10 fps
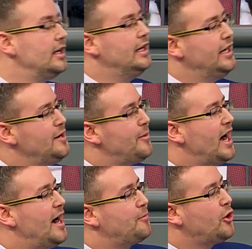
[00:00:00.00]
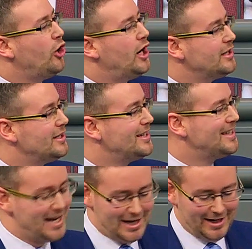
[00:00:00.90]
Liebe Abgeordnete
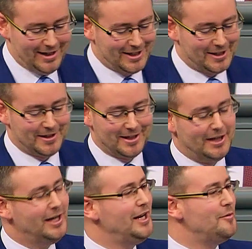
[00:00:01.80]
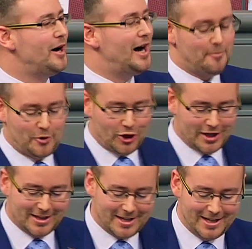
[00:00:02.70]
der Linken, liebe
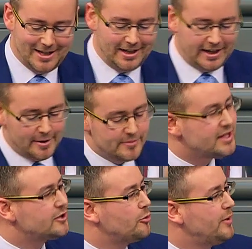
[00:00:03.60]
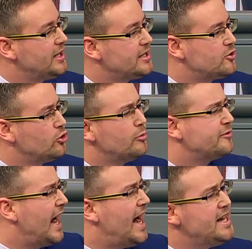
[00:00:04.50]
Abgeordnete der Linken, geben Sie sich doch bitte in
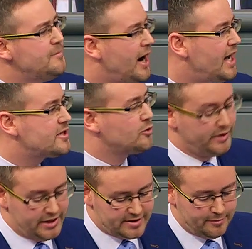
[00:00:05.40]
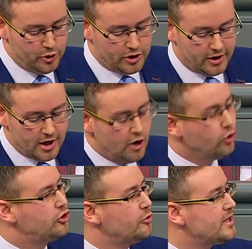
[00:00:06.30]
Zukunft einmal zumindest Mühe
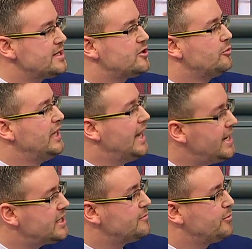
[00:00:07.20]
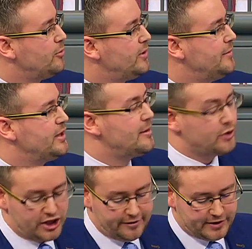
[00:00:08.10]
und kümmern Sie sich um die echten Probleme der
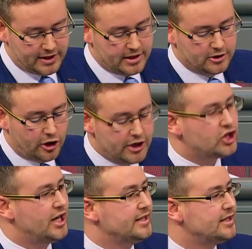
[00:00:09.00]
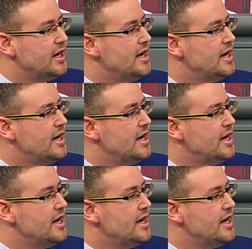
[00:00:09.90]
Beschäftigten in Deutschland.